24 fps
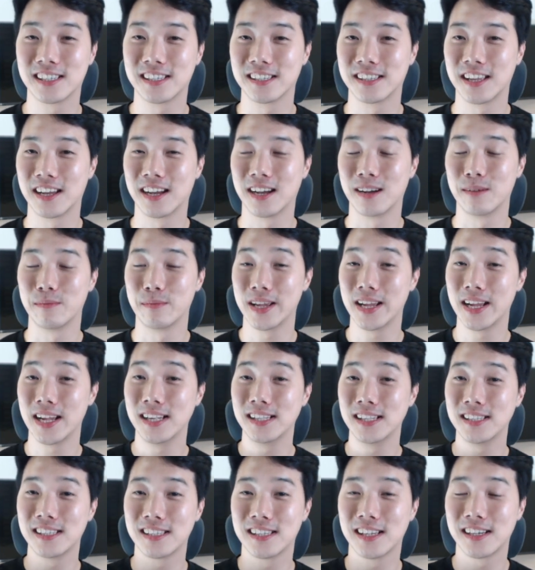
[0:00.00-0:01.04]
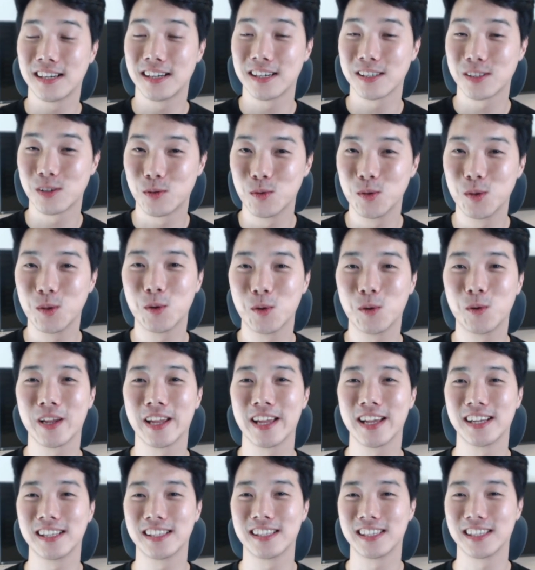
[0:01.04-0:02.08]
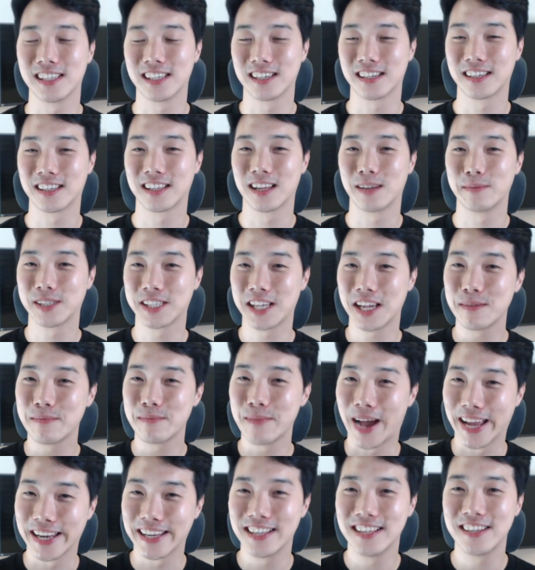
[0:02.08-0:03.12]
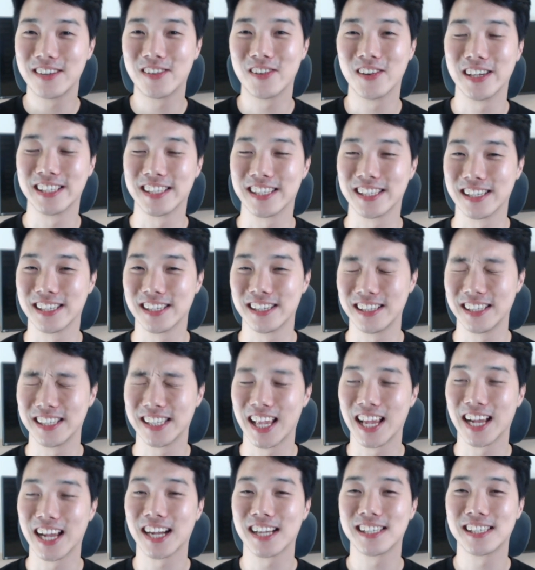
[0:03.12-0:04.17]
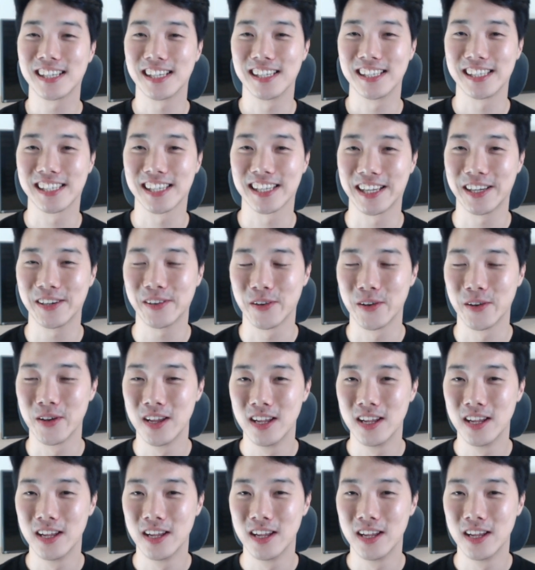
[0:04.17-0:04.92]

그 다음에 헬스장 가서 운동해야지, 그 다음에 책 많이 읽어야지, 이 세 가지가 있잖아요.